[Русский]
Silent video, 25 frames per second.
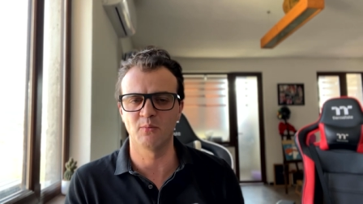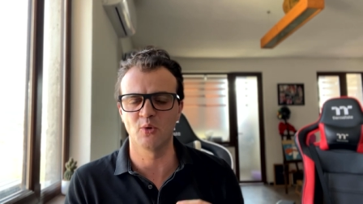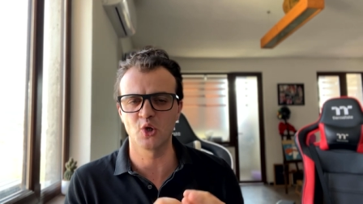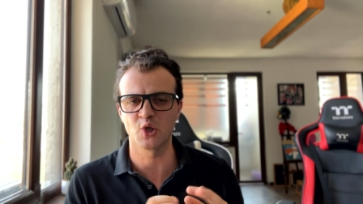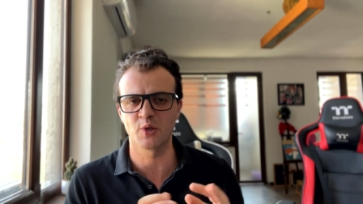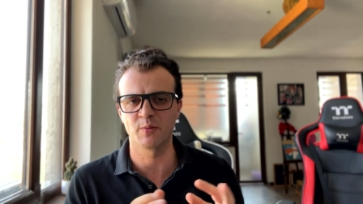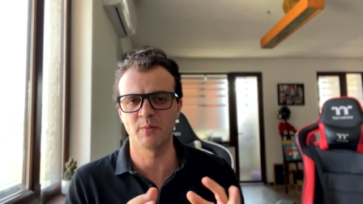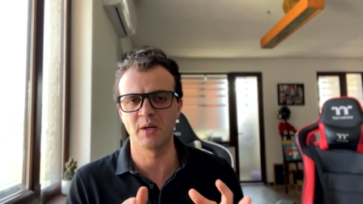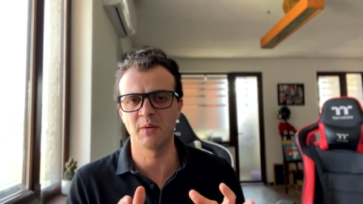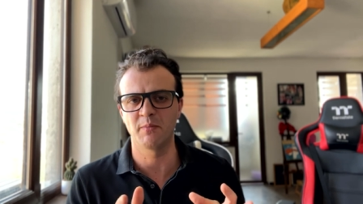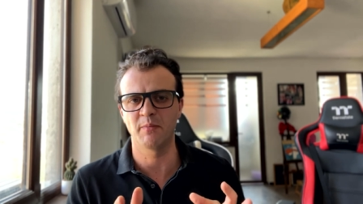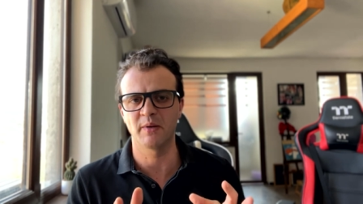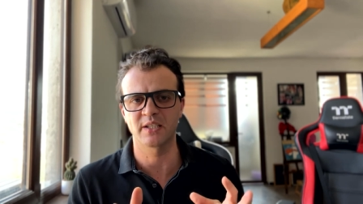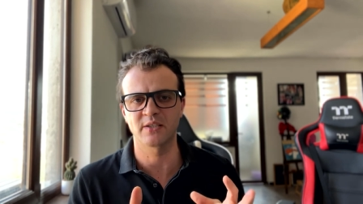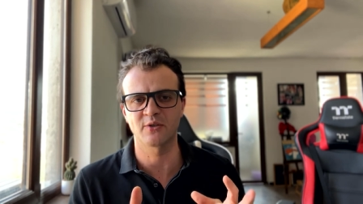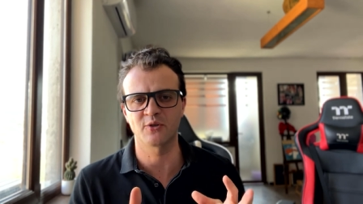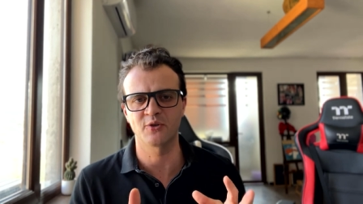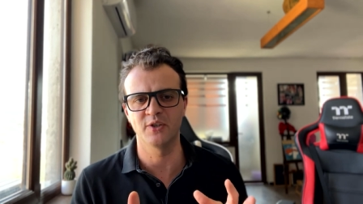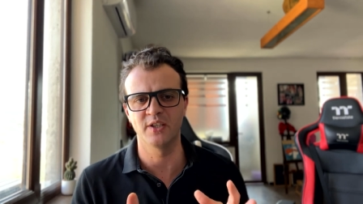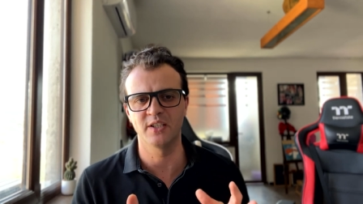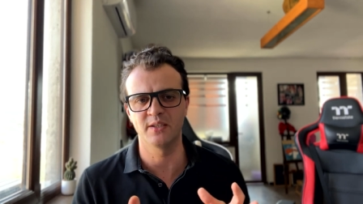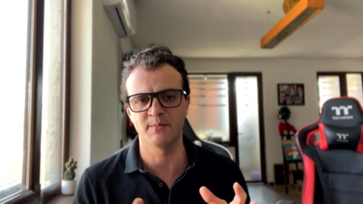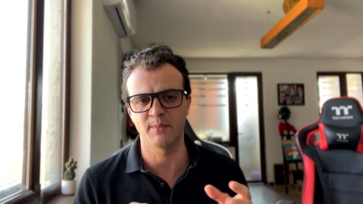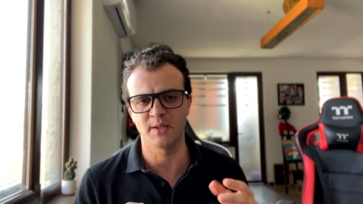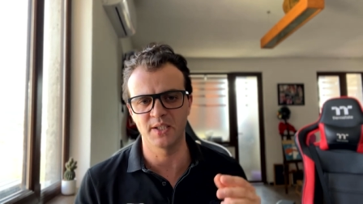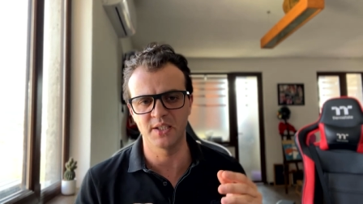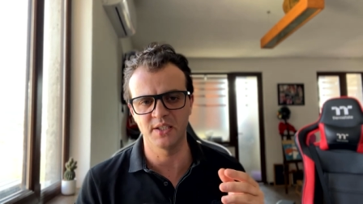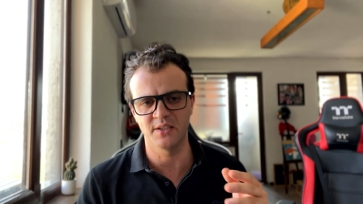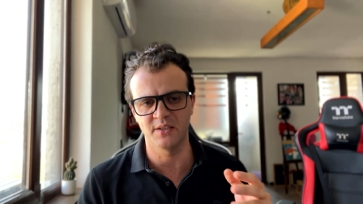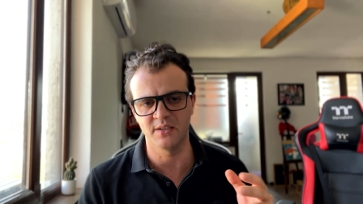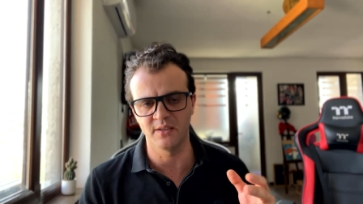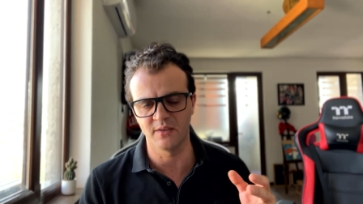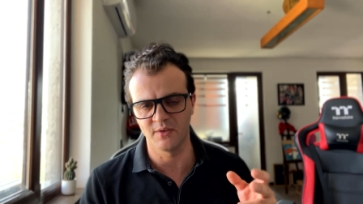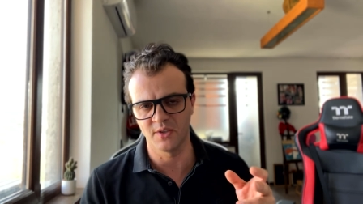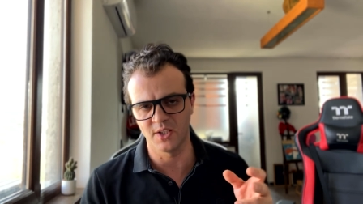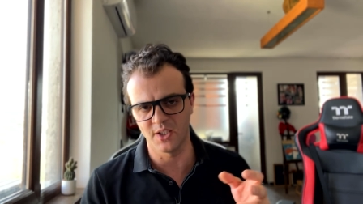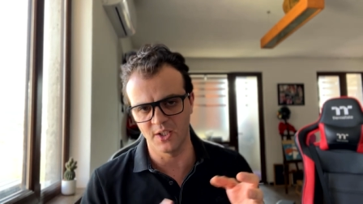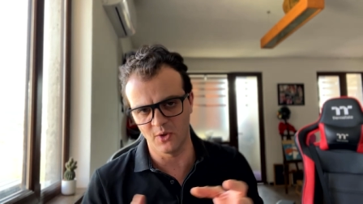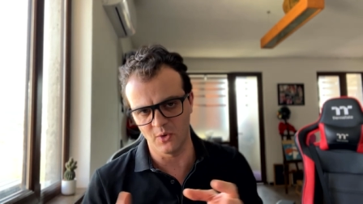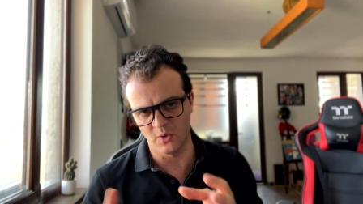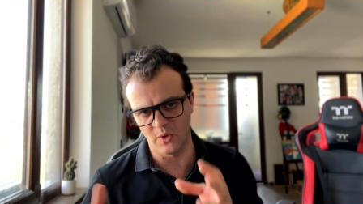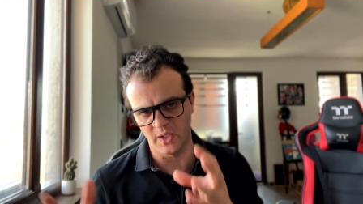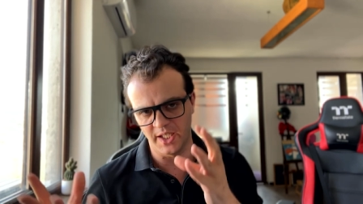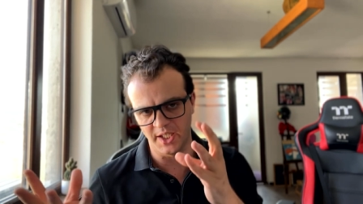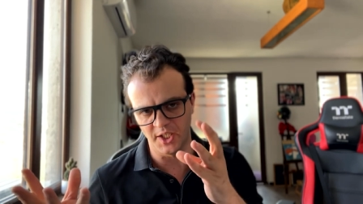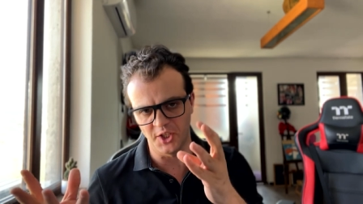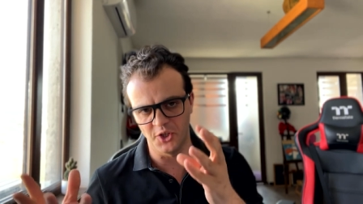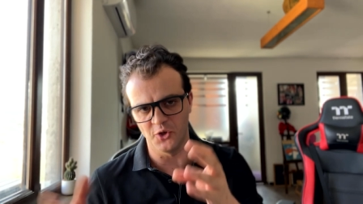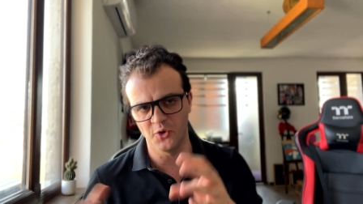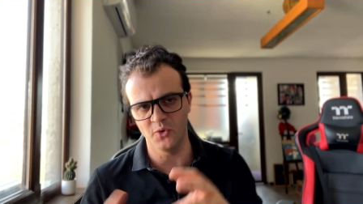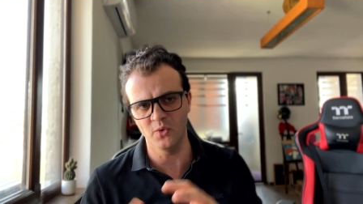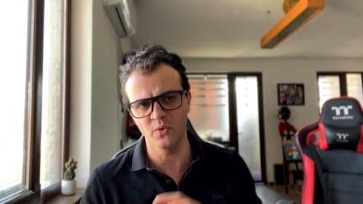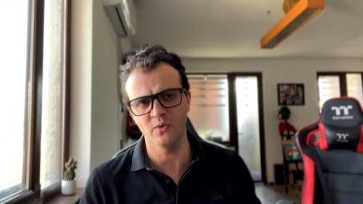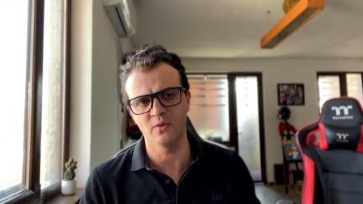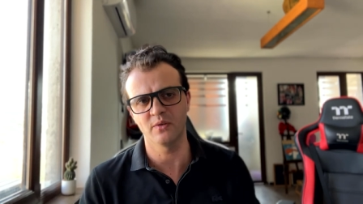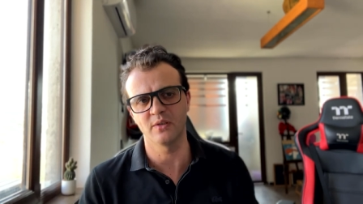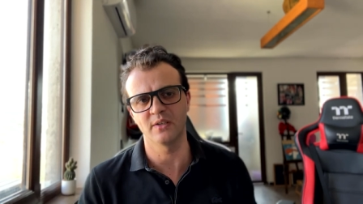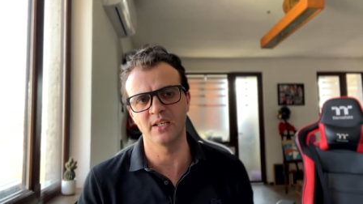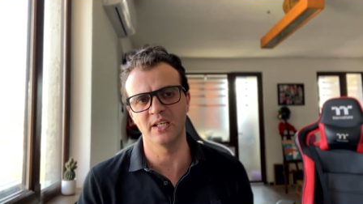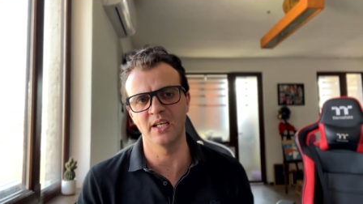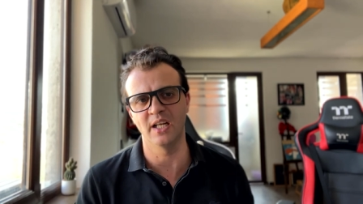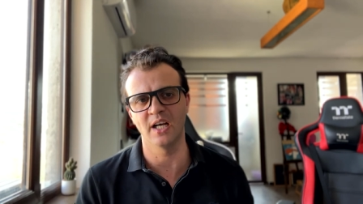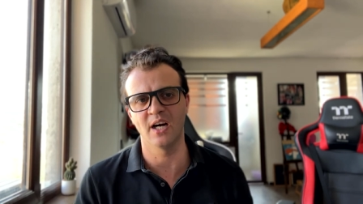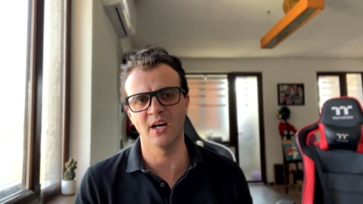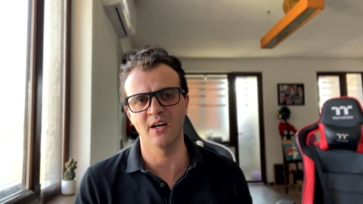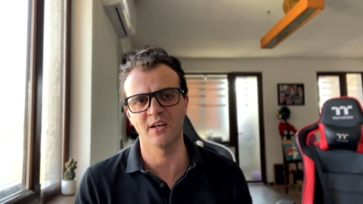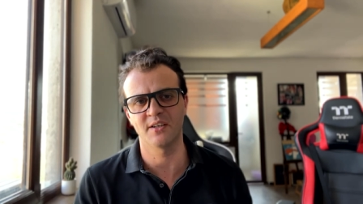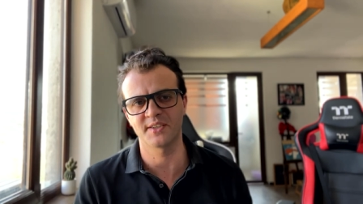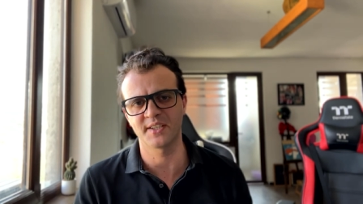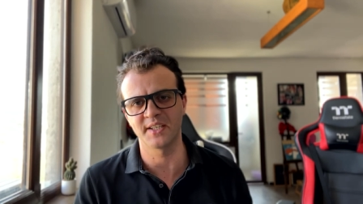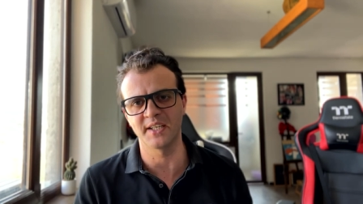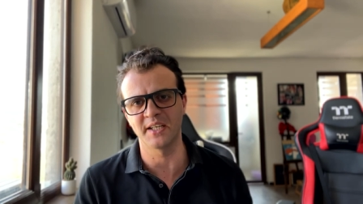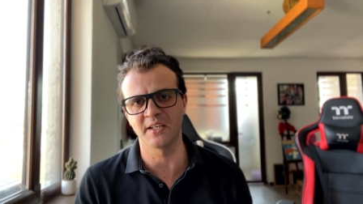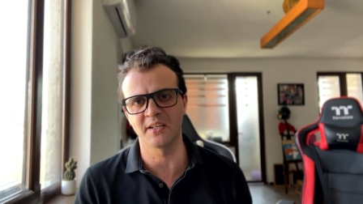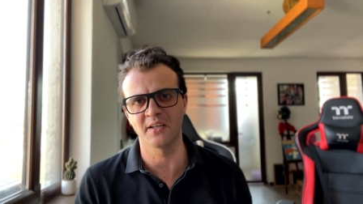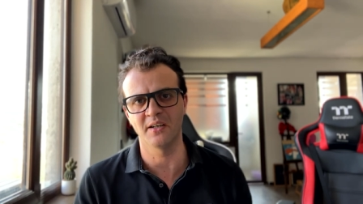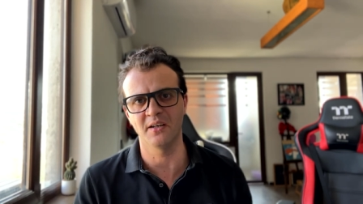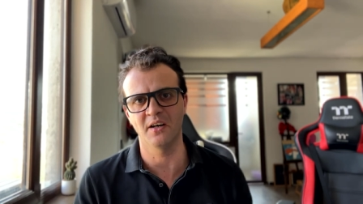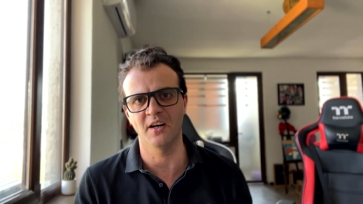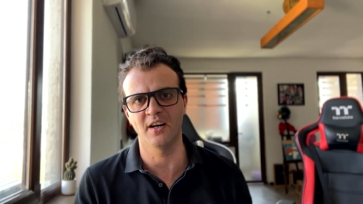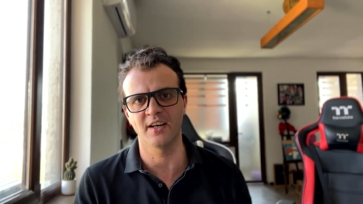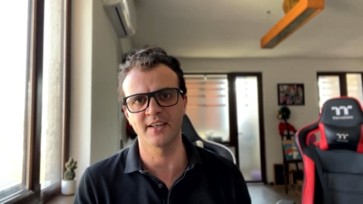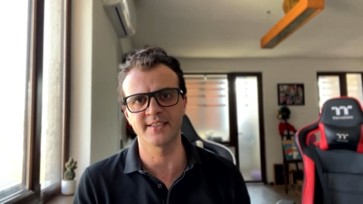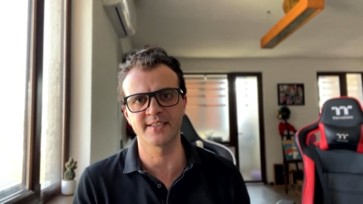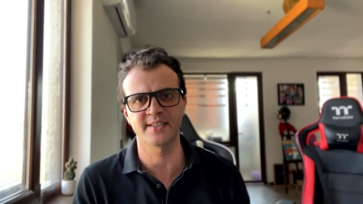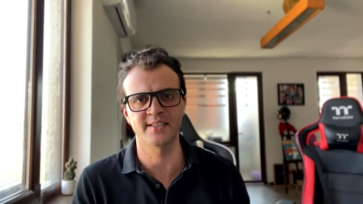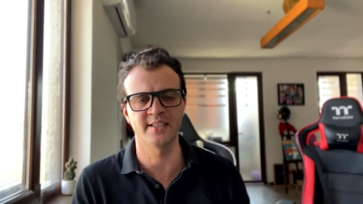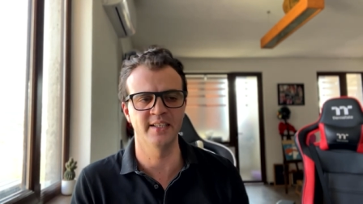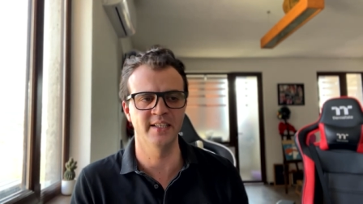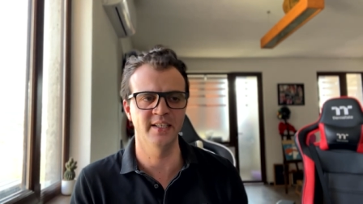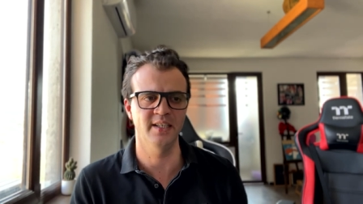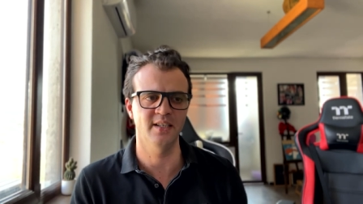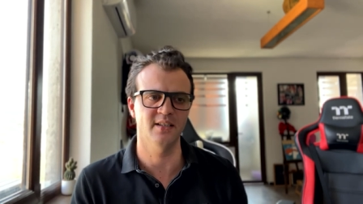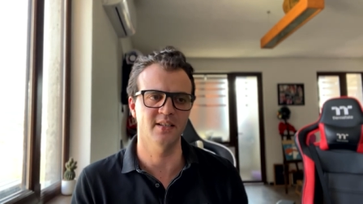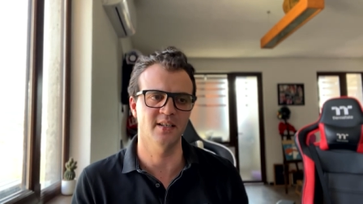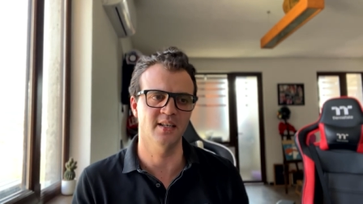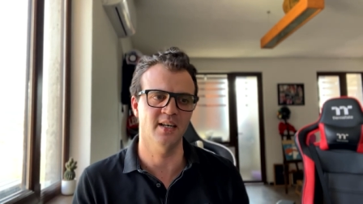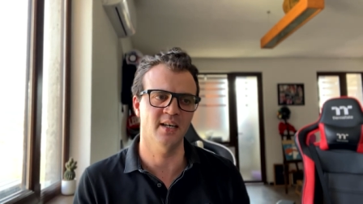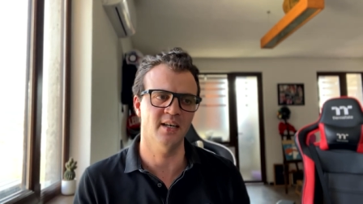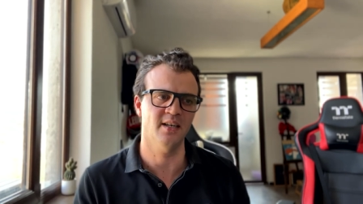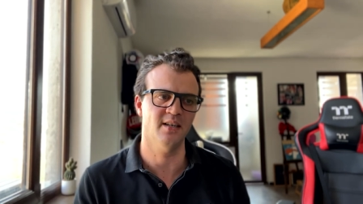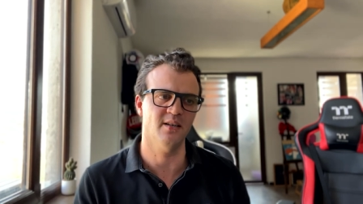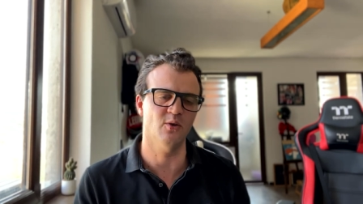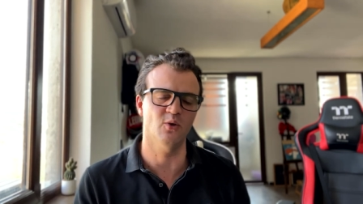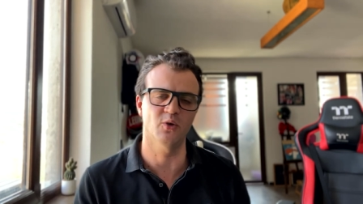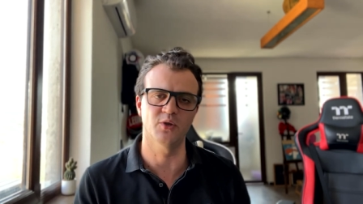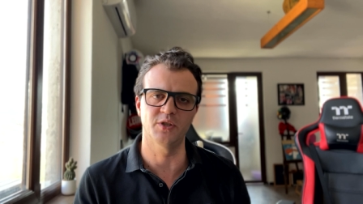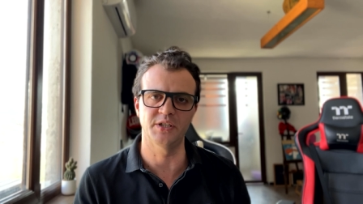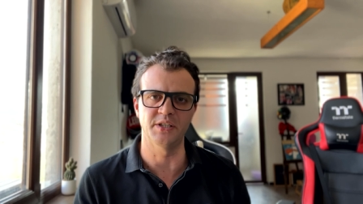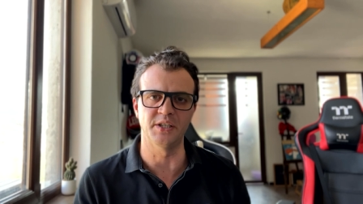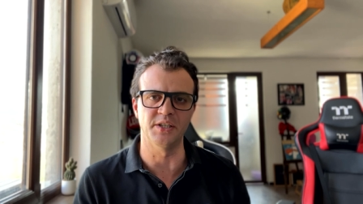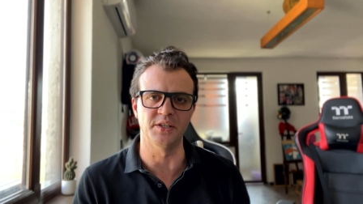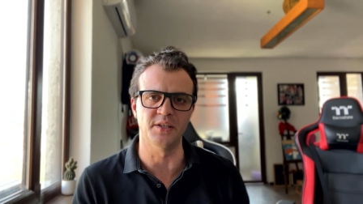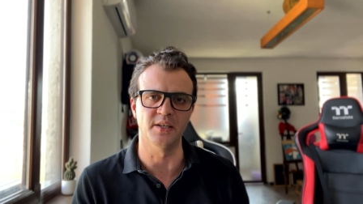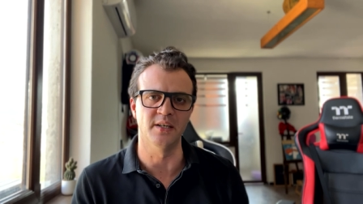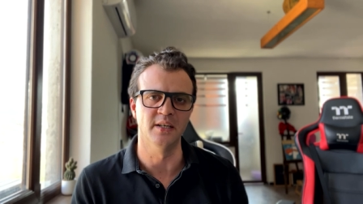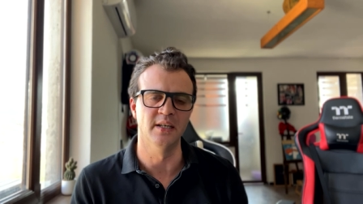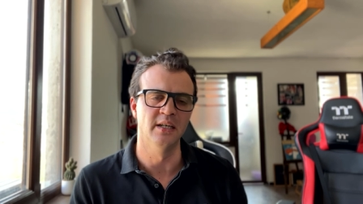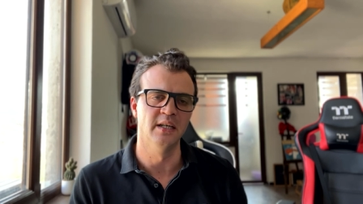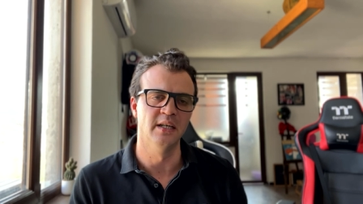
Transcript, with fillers: можем ли построить позитивную линию для рынка акций на осень.